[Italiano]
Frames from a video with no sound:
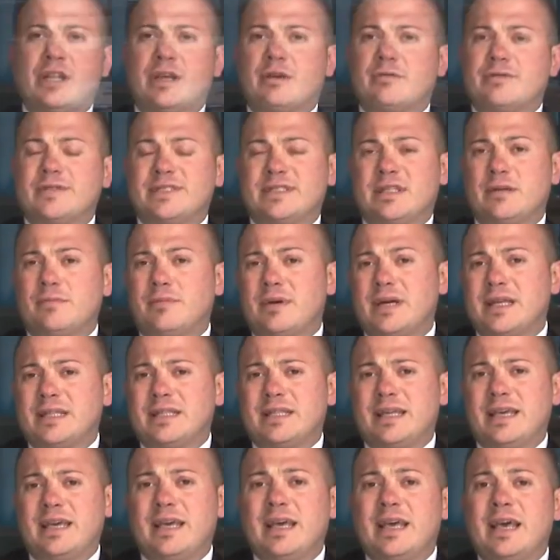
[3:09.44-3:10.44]
anni a questa
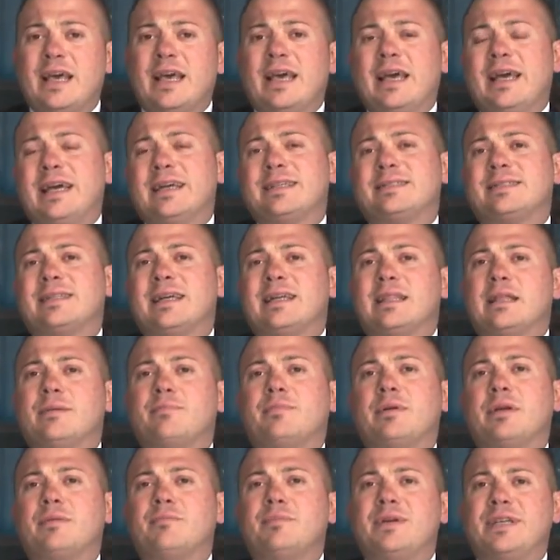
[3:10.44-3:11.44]
parte è
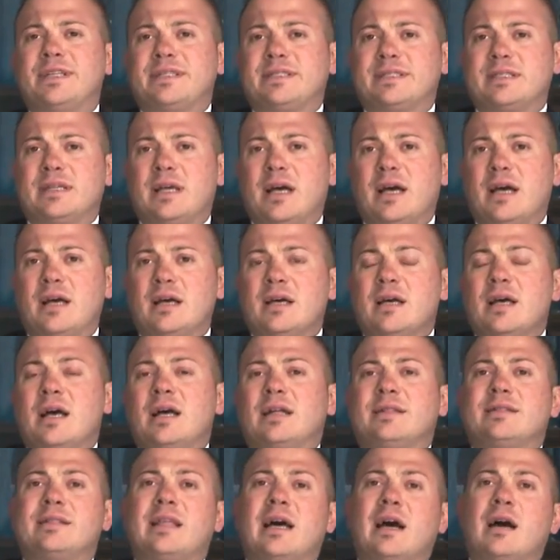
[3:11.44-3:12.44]
stata permessa
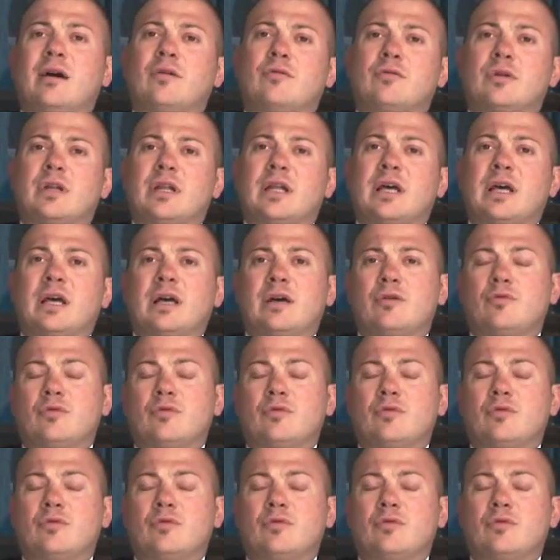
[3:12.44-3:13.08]
da un,